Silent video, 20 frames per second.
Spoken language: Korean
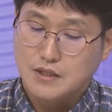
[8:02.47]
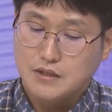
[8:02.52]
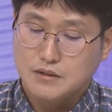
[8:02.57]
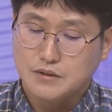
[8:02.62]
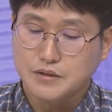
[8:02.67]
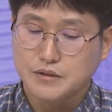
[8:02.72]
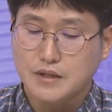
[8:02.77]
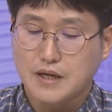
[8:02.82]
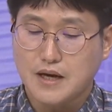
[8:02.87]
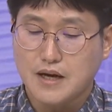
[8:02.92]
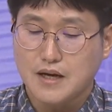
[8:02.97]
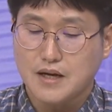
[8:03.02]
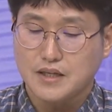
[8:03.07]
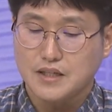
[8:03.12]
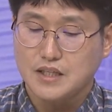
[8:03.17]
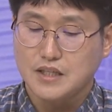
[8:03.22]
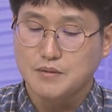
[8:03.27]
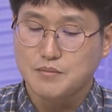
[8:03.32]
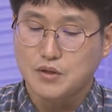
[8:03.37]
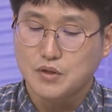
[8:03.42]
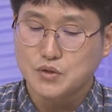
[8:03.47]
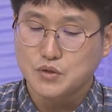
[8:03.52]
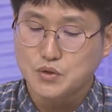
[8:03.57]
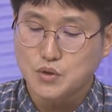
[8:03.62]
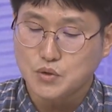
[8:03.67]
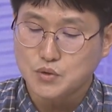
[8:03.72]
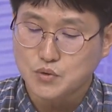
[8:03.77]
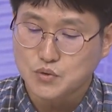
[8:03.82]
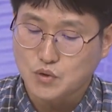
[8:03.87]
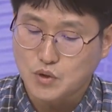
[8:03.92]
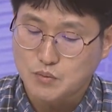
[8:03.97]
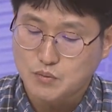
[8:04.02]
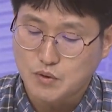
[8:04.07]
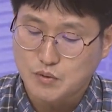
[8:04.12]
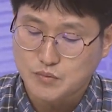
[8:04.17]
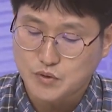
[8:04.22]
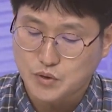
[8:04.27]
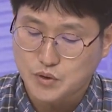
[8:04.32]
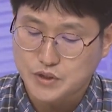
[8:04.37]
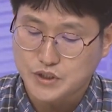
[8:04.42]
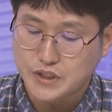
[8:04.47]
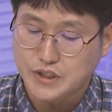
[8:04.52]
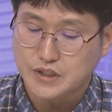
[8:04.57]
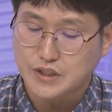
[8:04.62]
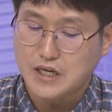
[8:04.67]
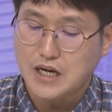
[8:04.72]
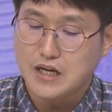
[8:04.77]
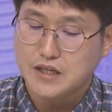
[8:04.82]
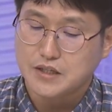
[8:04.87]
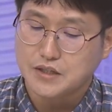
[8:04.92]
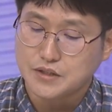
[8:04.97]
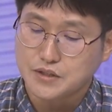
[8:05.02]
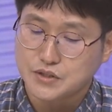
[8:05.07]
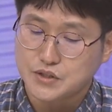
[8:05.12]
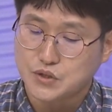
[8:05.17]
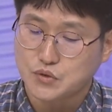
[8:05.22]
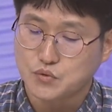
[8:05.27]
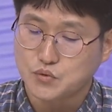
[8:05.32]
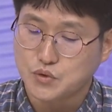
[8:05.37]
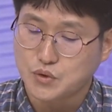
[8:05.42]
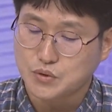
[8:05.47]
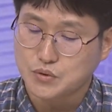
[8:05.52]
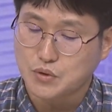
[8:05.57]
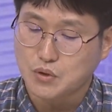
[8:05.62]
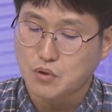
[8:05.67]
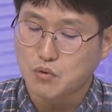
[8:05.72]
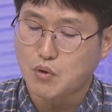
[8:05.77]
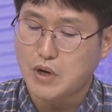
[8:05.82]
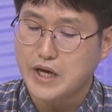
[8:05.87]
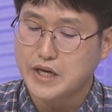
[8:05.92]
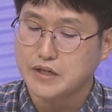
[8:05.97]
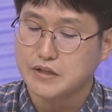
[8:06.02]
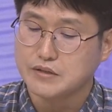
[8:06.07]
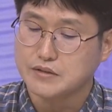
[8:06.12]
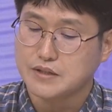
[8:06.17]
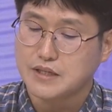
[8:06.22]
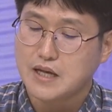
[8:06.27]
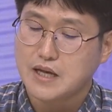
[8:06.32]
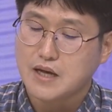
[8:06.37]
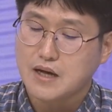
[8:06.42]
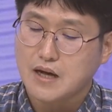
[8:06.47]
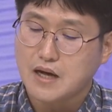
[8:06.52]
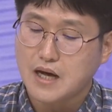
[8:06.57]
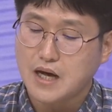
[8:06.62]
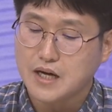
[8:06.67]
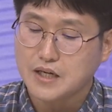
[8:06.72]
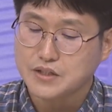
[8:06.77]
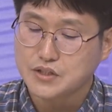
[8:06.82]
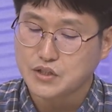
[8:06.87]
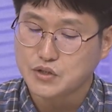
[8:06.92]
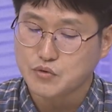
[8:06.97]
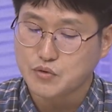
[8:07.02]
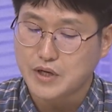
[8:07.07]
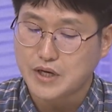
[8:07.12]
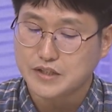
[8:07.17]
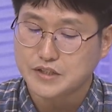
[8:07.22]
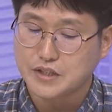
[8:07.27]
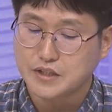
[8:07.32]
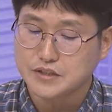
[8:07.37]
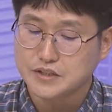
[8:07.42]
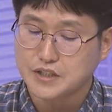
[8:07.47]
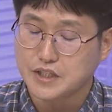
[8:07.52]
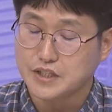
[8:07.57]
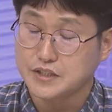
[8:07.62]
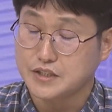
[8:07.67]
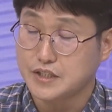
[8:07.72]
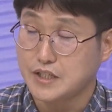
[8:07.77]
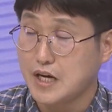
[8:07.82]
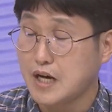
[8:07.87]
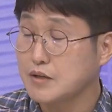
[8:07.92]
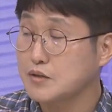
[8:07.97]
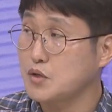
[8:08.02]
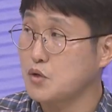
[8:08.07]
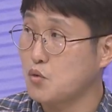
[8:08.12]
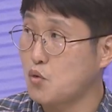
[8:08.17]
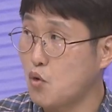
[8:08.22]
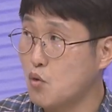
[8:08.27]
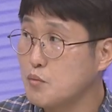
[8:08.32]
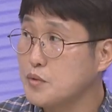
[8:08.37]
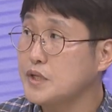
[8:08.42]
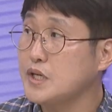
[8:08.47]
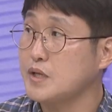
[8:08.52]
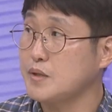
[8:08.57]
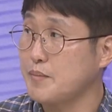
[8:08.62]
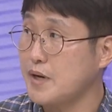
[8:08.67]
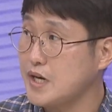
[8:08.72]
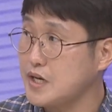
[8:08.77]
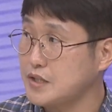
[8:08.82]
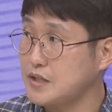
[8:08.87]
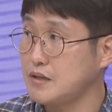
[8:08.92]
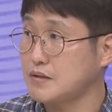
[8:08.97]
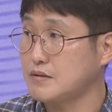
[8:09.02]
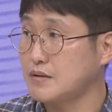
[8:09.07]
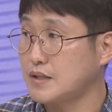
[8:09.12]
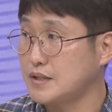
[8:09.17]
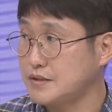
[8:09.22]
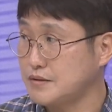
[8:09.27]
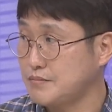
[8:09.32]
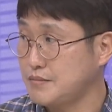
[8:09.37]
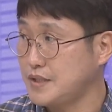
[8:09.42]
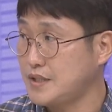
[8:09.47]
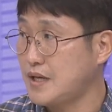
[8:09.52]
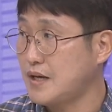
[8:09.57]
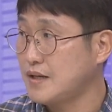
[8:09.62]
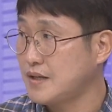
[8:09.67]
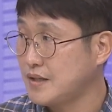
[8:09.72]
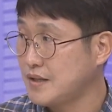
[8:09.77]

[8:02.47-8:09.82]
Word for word: 그러나 이번 초등 돌봄 교실 8시 운영도 과연 아이들을 위한 정책인지 함께 고민해 봐야 될 것 같습니다.